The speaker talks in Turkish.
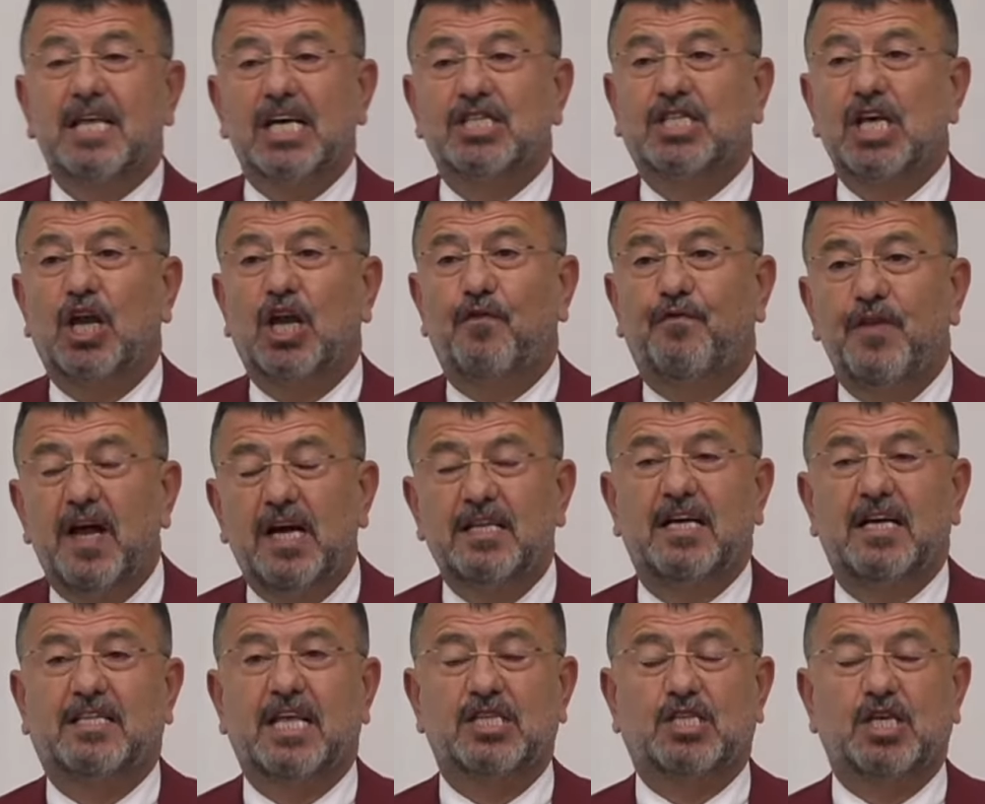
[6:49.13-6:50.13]
Tasarruf
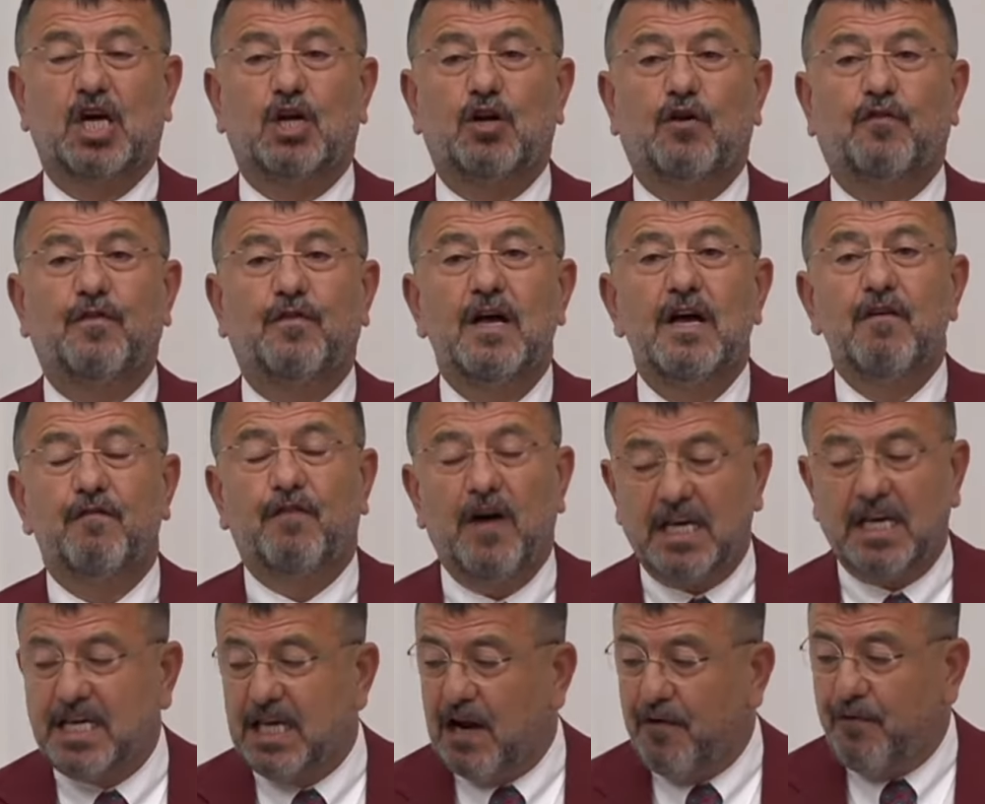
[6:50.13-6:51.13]
nerede tasarruf?
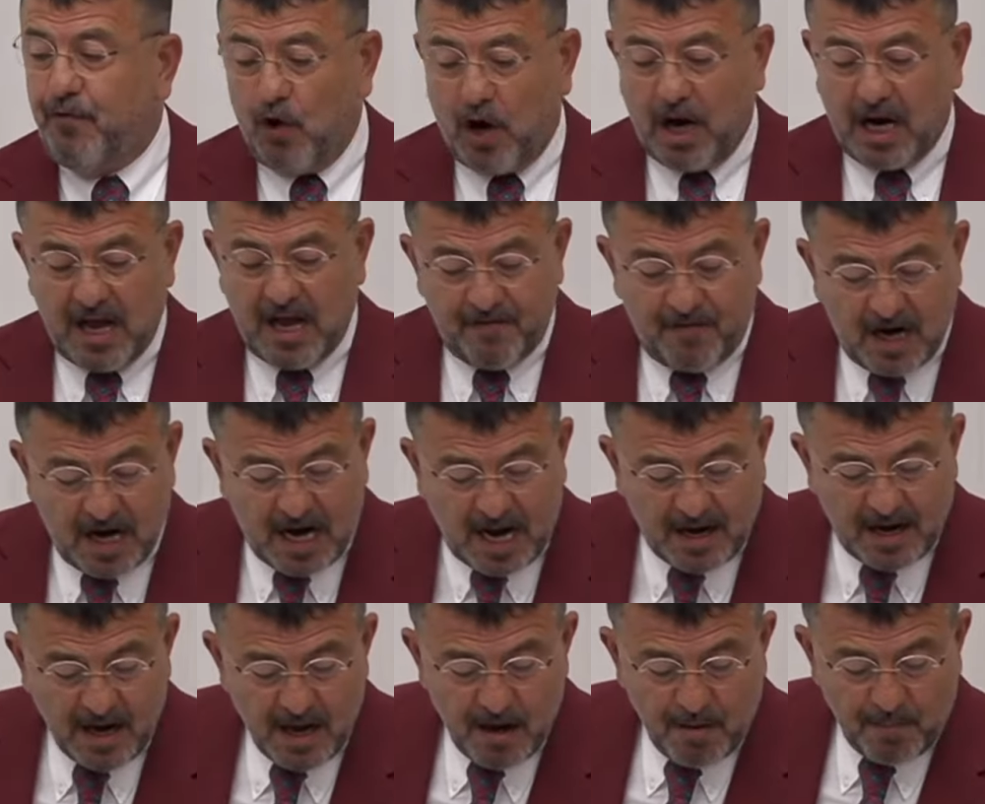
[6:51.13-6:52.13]
Fakire fukaraya
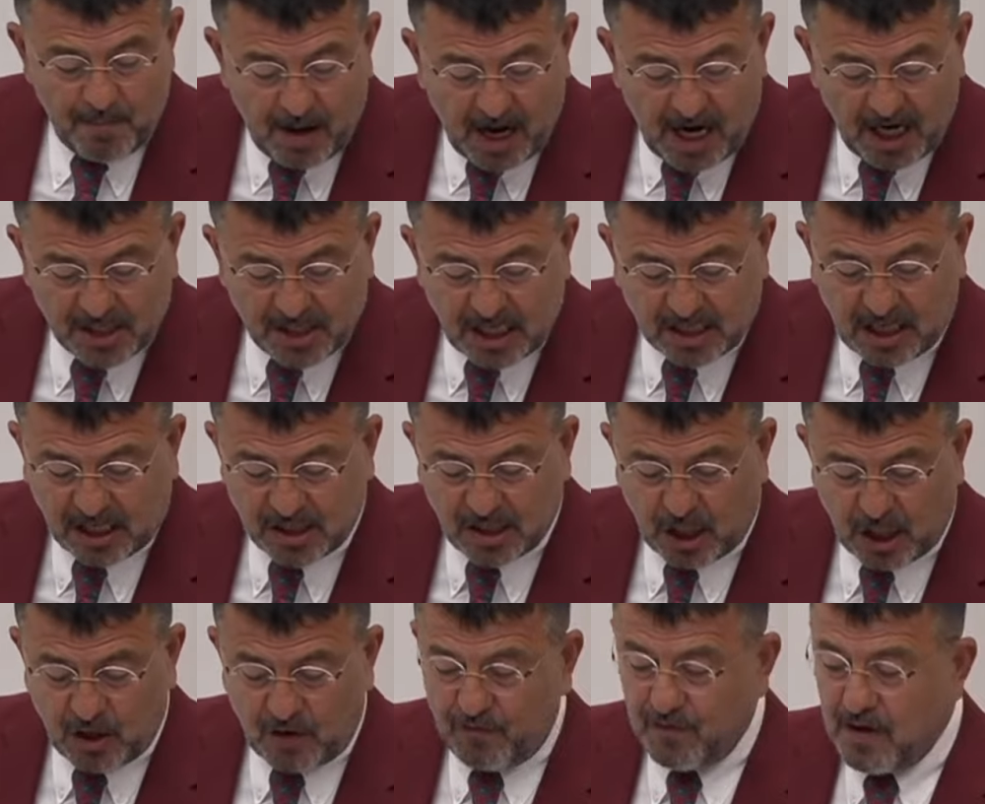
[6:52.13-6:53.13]
verilen maaşta
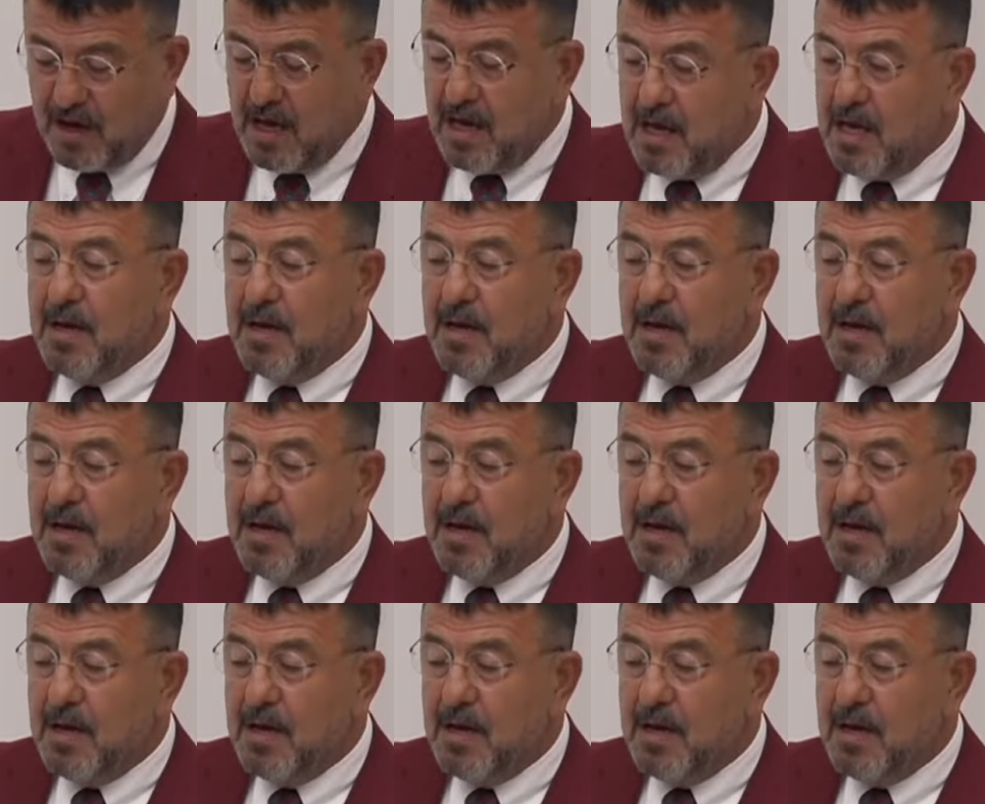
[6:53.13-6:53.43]
tasarruf.